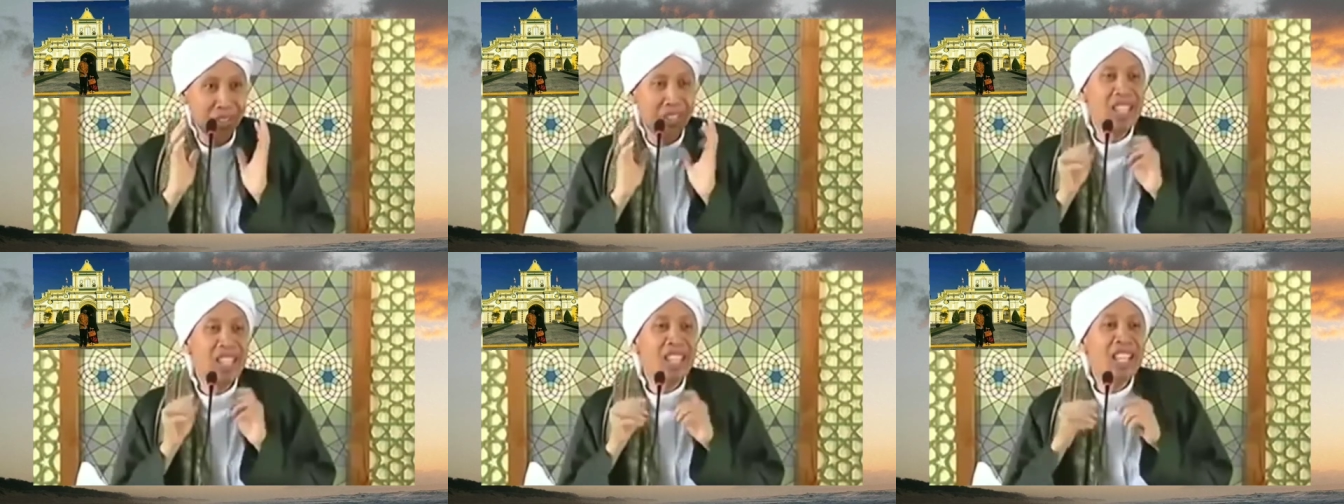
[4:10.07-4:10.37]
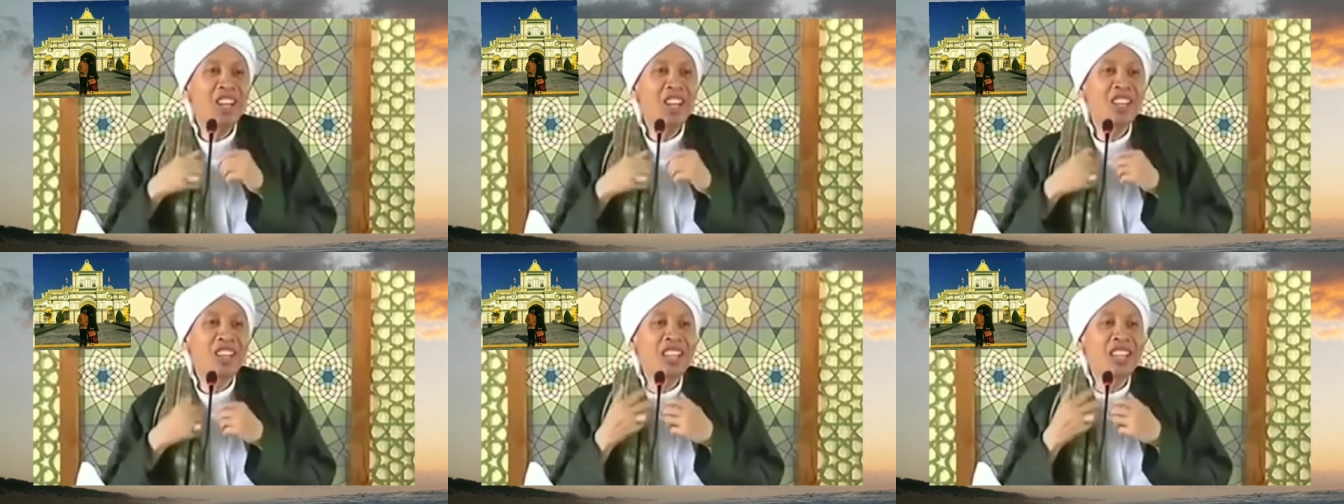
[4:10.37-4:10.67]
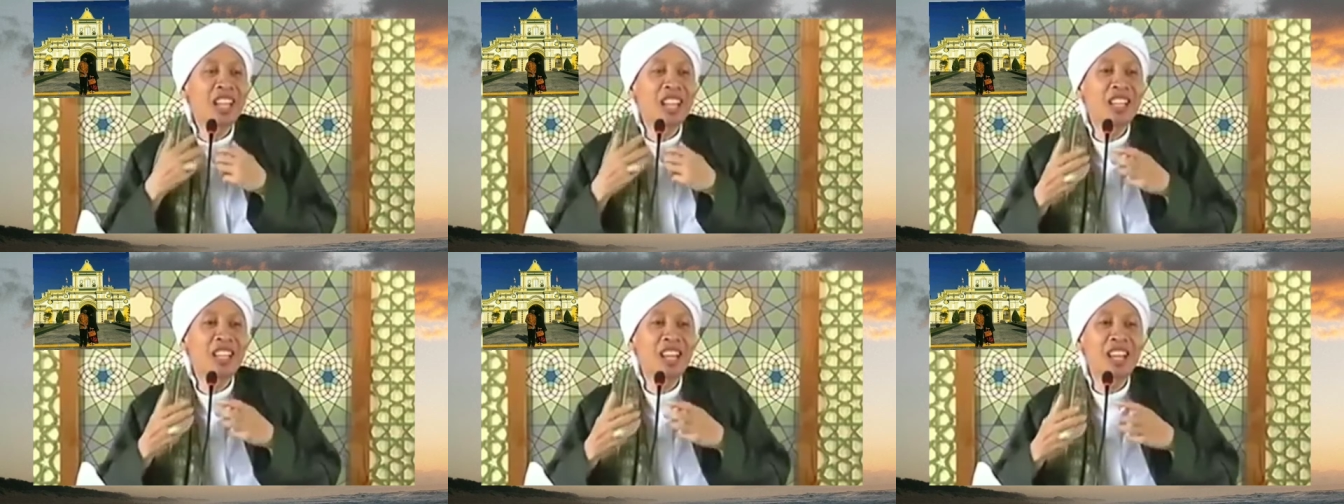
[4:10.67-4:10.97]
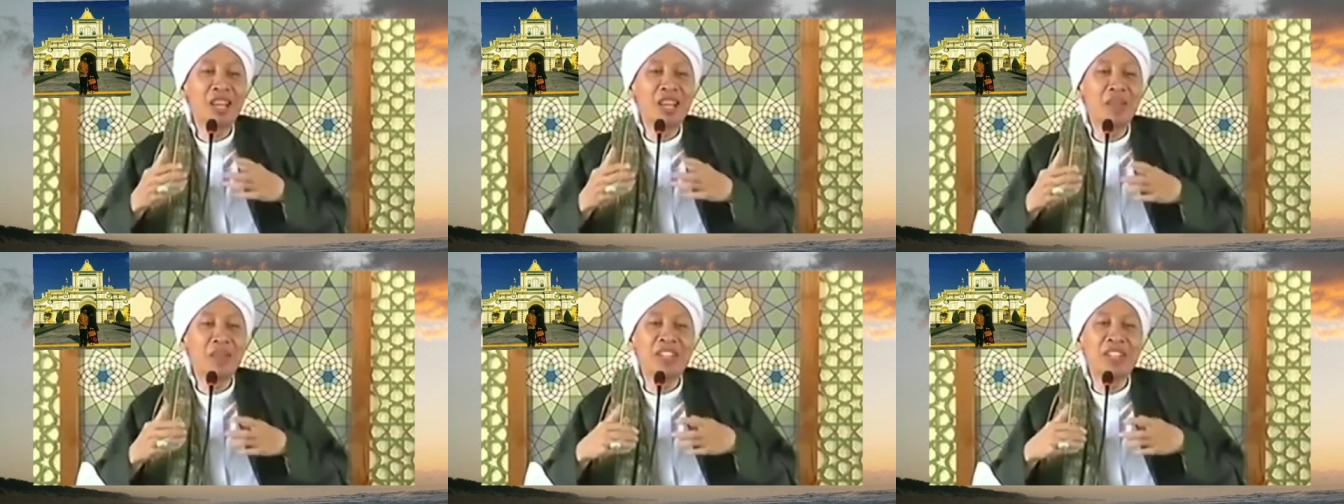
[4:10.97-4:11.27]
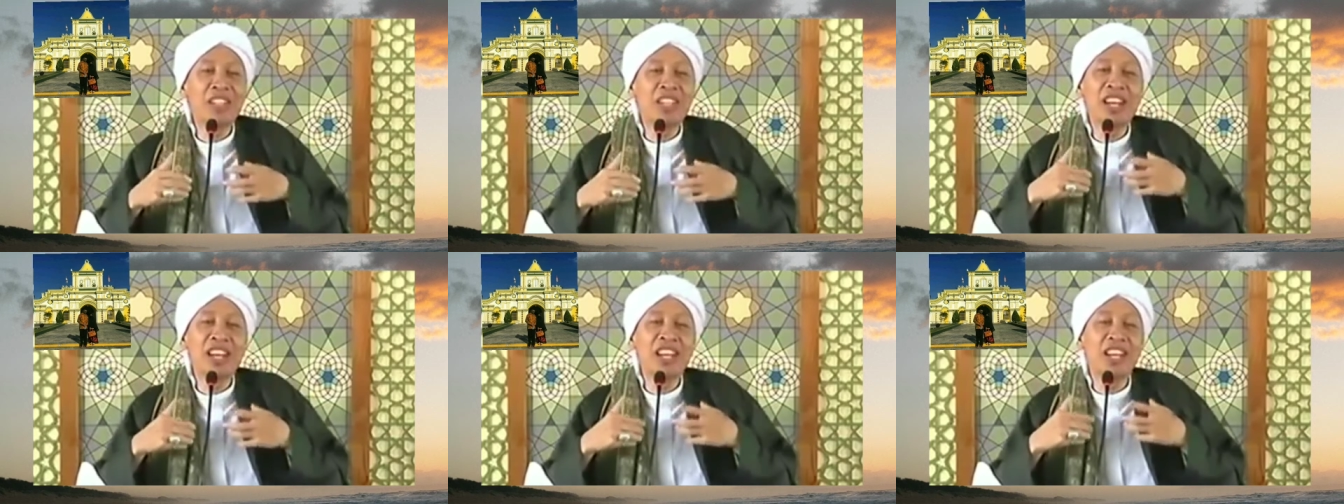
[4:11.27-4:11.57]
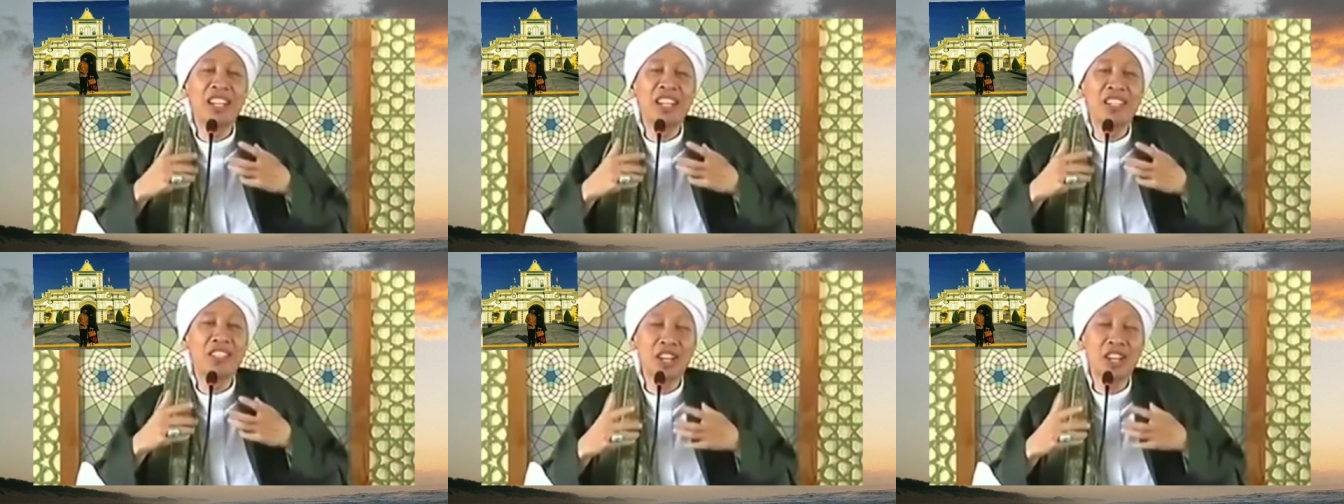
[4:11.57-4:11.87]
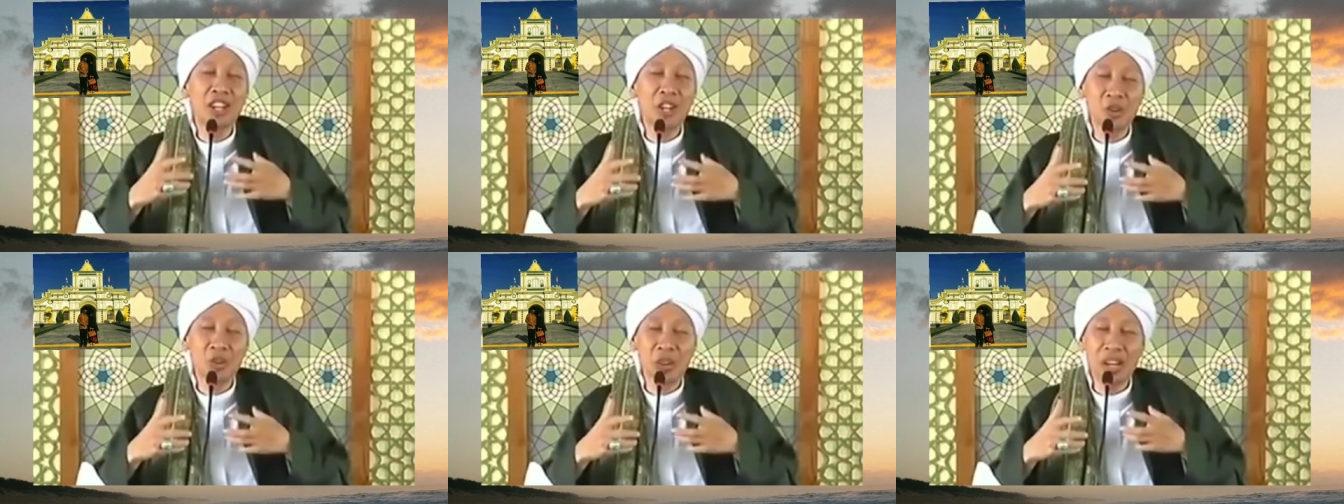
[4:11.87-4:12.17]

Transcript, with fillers: Kalau ternyata Anda masih ada kecanduan,